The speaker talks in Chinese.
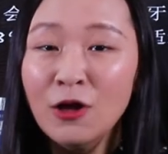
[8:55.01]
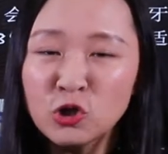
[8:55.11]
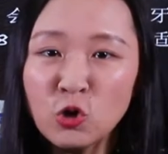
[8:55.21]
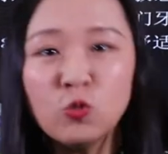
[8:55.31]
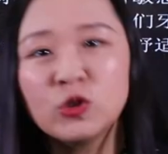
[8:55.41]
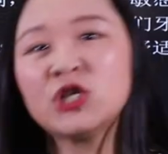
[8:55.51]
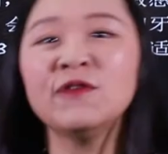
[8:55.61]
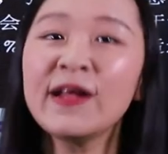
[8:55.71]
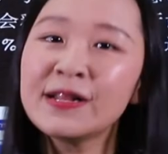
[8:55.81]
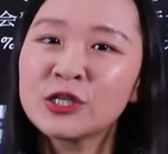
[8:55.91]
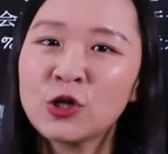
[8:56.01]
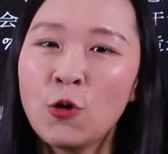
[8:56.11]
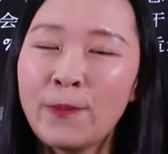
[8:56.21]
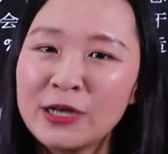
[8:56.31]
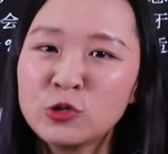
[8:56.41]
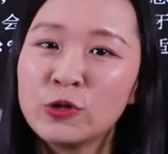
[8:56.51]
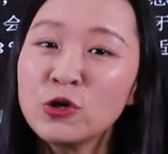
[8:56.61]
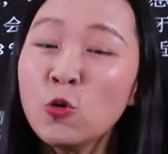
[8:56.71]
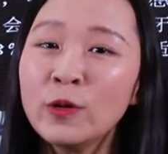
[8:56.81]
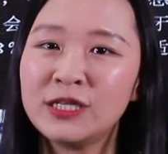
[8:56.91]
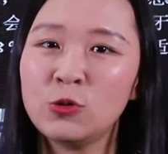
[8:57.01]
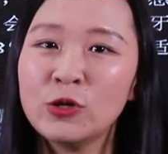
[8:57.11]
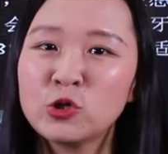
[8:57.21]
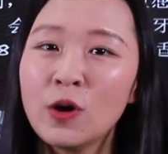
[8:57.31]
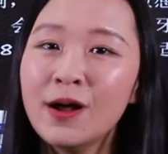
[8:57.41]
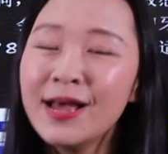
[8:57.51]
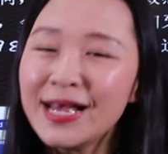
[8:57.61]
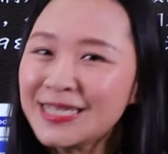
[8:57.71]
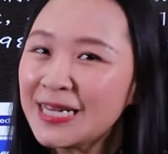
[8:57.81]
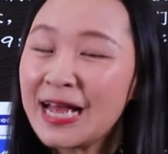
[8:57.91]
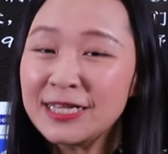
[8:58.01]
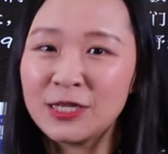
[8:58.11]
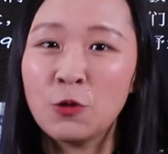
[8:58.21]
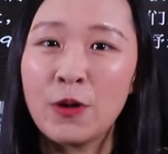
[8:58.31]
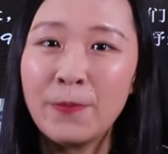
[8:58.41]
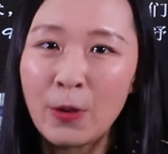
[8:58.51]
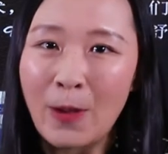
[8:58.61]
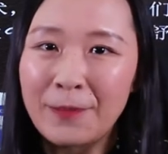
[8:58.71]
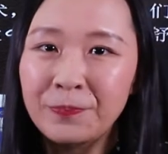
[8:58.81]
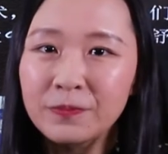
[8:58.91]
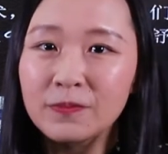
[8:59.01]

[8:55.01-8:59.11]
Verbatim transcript: 中午吃饭的时候，班主任又会提问说，ACT 单词有没有背完？